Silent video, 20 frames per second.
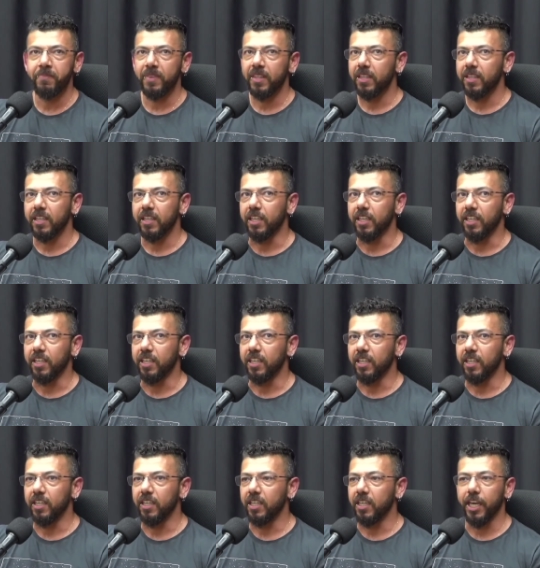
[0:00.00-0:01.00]

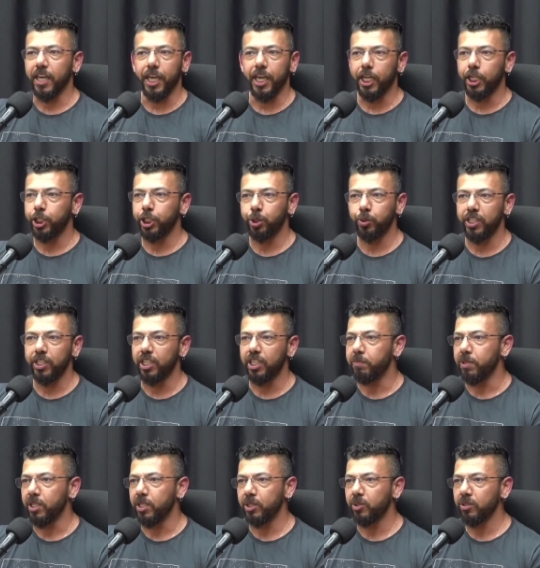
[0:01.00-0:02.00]
e eixo
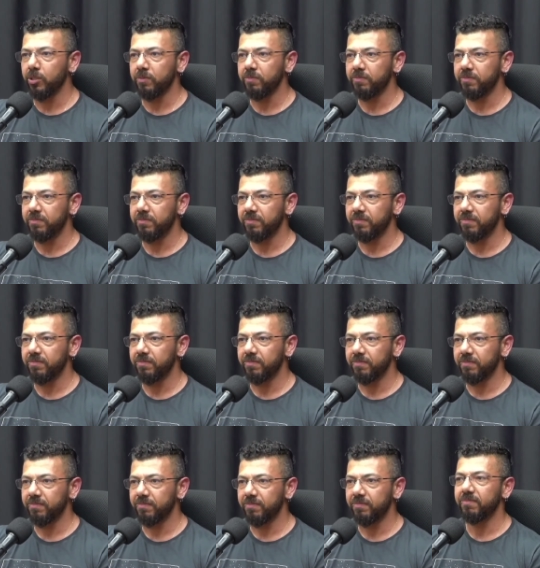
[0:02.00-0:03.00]
inibido.
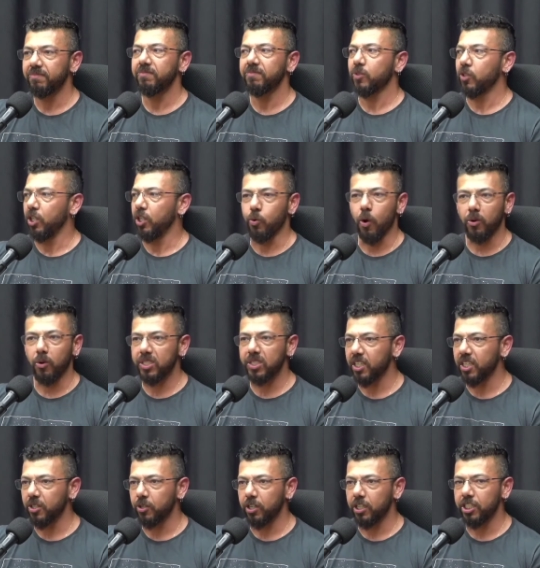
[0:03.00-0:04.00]
Caramba. Igual
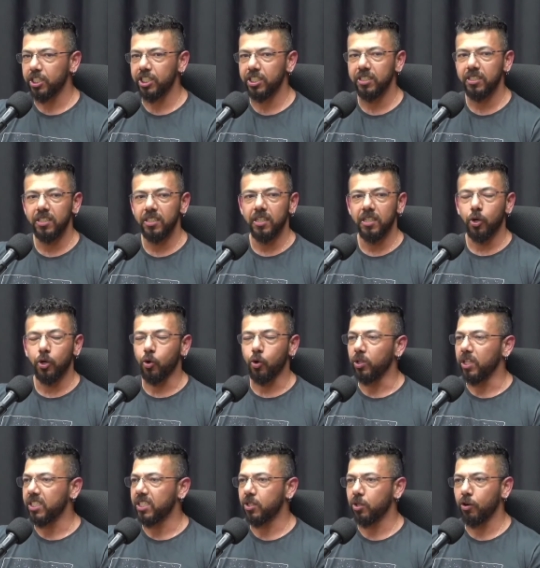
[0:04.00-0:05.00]
esteroide.
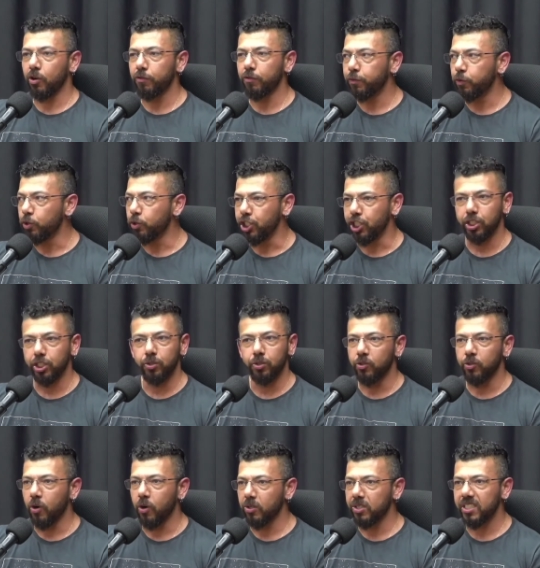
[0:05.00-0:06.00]
Colesterol fudido,
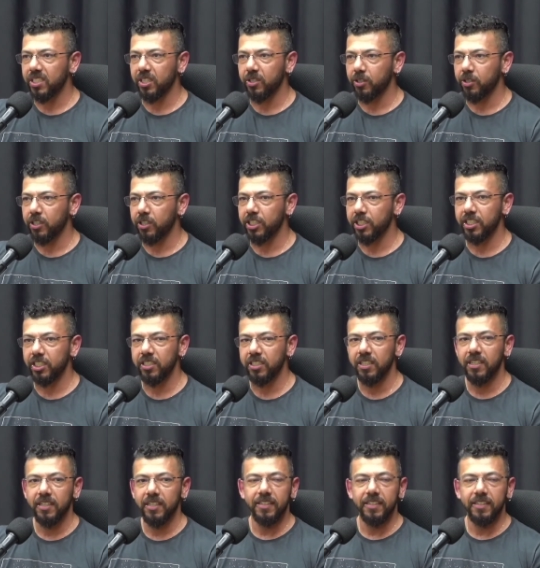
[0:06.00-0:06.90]
igual esteroide.